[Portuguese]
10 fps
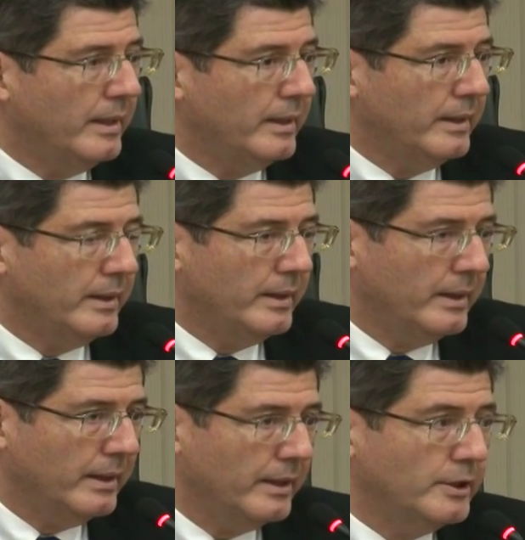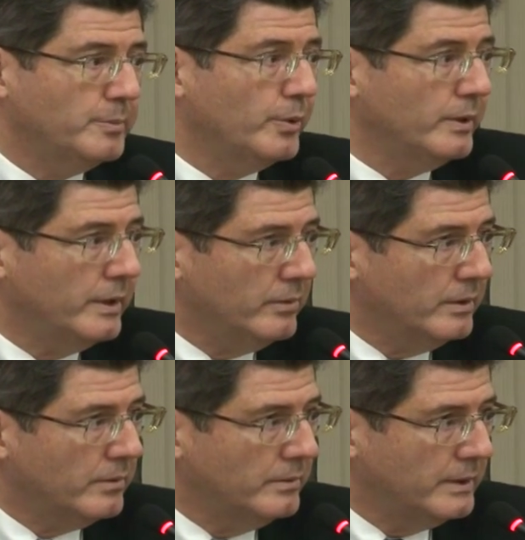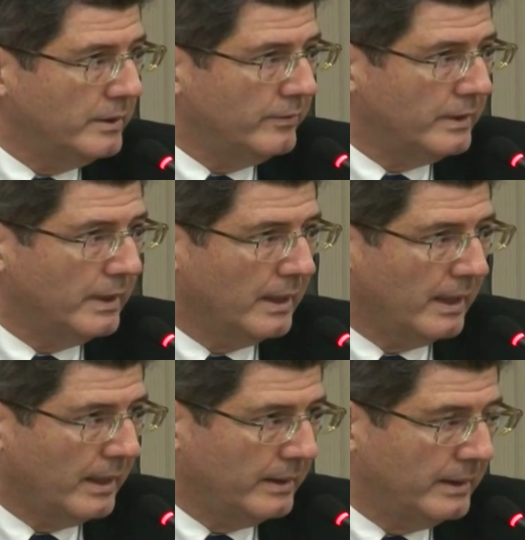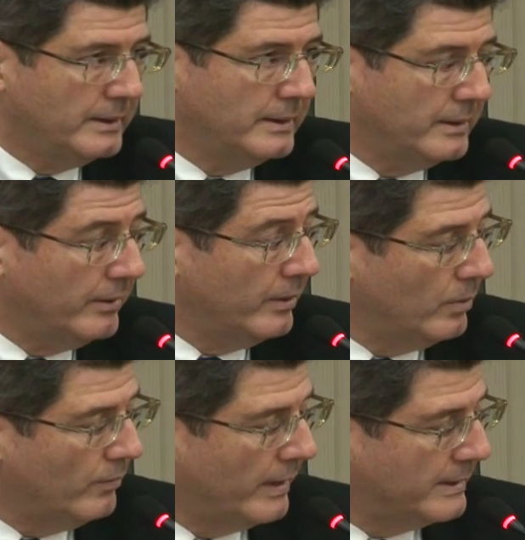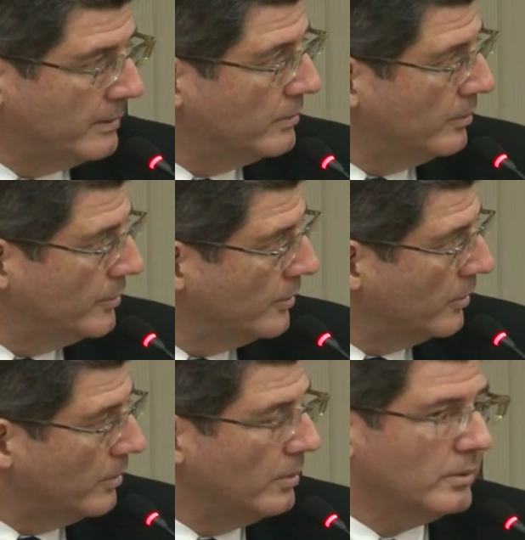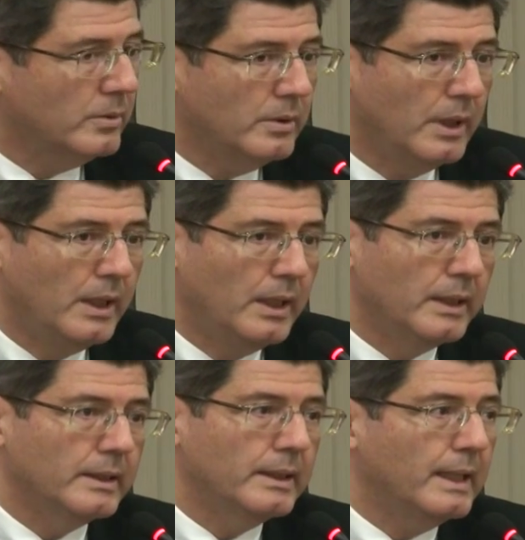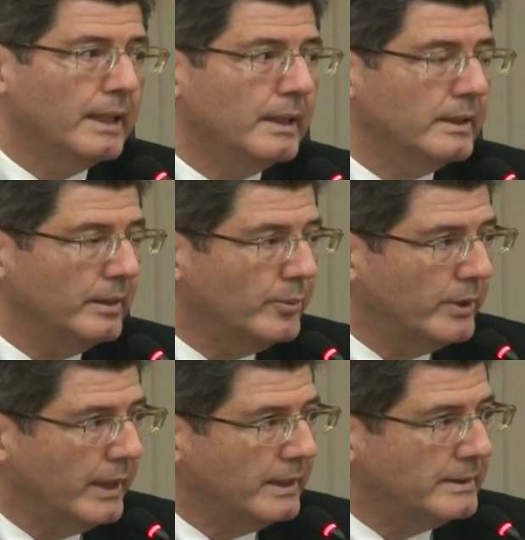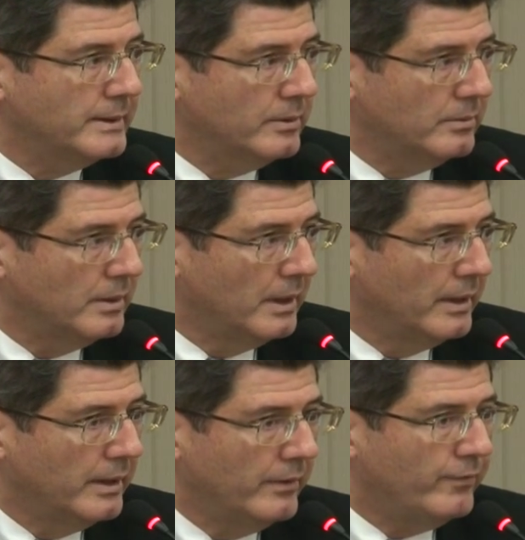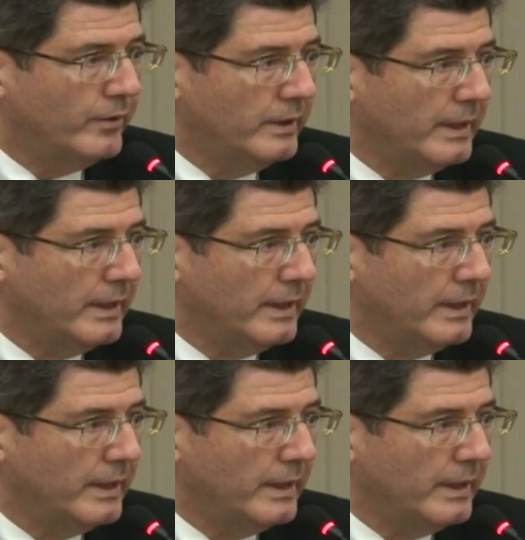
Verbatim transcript: é, respondeu, inclusive, à decisão à inovação, como o senhor colocou, da remuneração. E